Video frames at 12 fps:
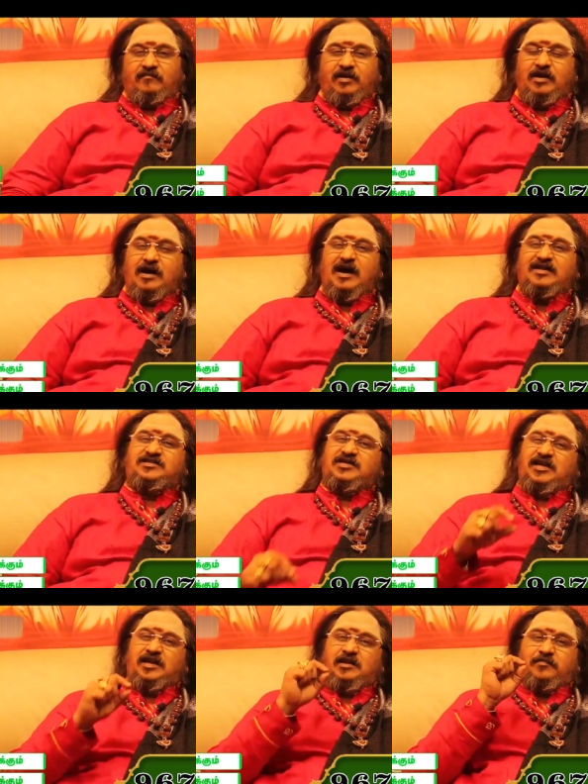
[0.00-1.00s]
மிக
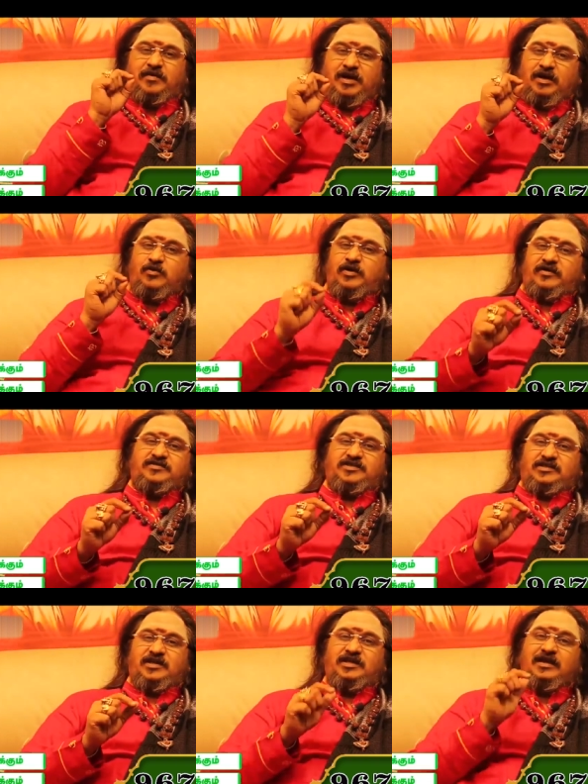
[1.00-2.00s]
ஆச்சரியப்படக்கூடிய
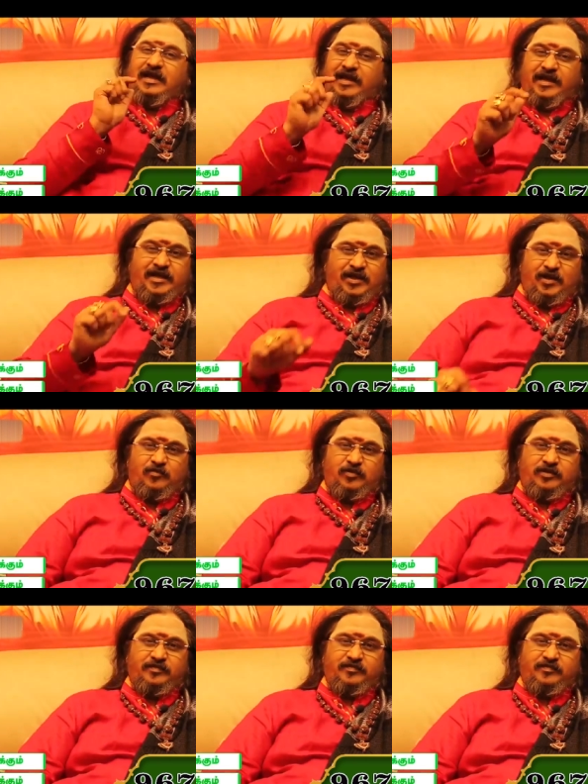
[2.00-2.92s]
விஷயத்தில் இது கைரேகையும்